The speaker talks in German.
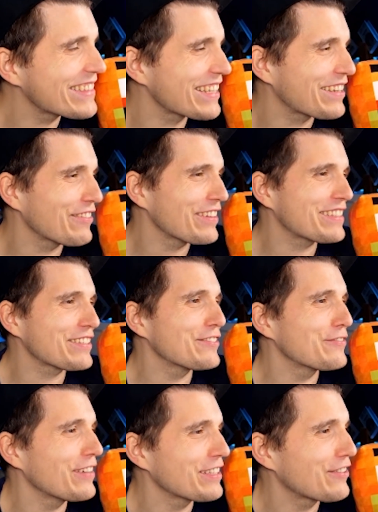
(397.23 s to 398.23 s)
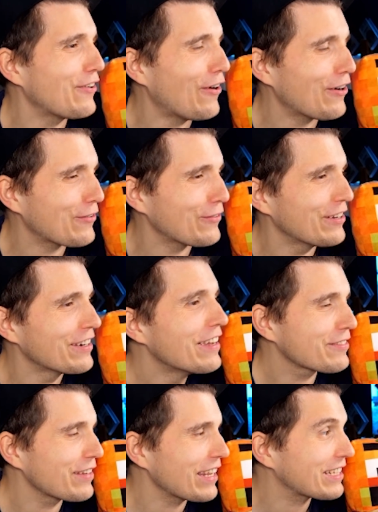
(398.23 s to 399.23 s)
die Situation war so awkward.
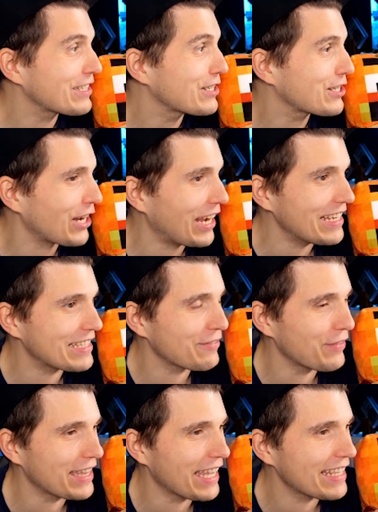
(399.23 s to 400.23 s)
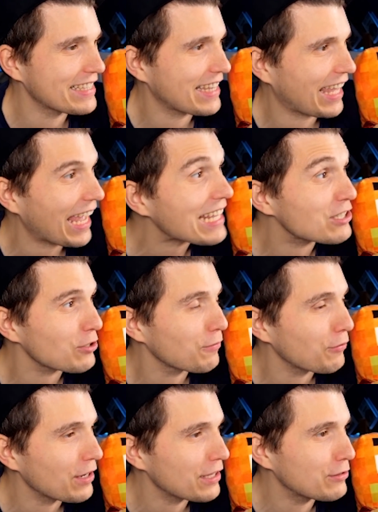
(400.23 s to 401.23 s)
Ich mir dachte, scheiße, wenn der jetzt direkt
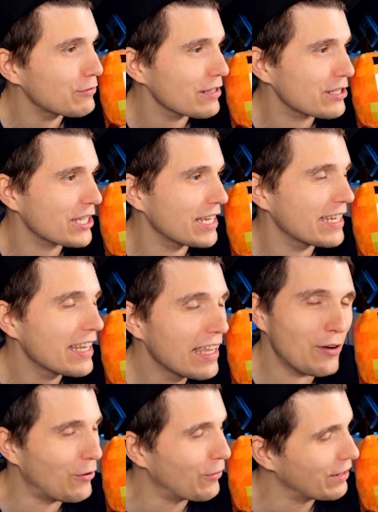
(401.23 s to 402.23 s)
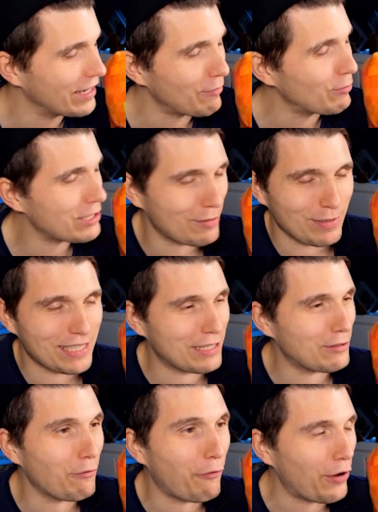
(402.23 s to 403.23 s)
schon vor der Tür steht. Junge, da muss ich mich
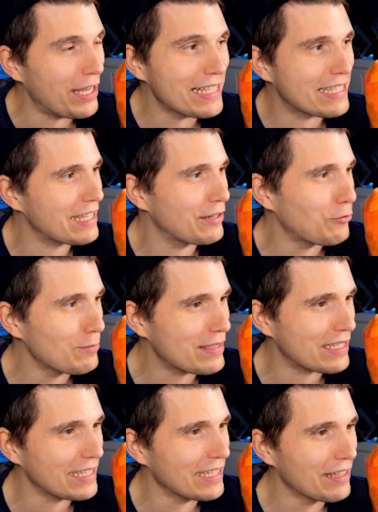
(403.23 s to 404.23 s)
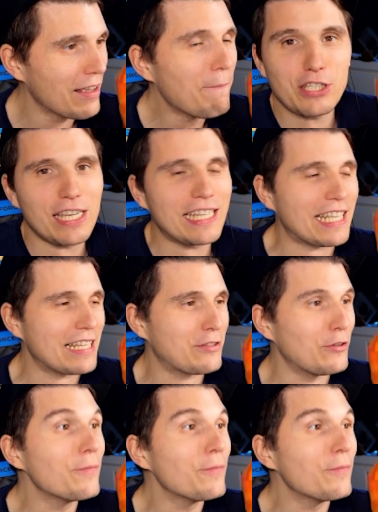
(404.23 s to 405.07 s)
sofort instant umziehen. Stehe ich da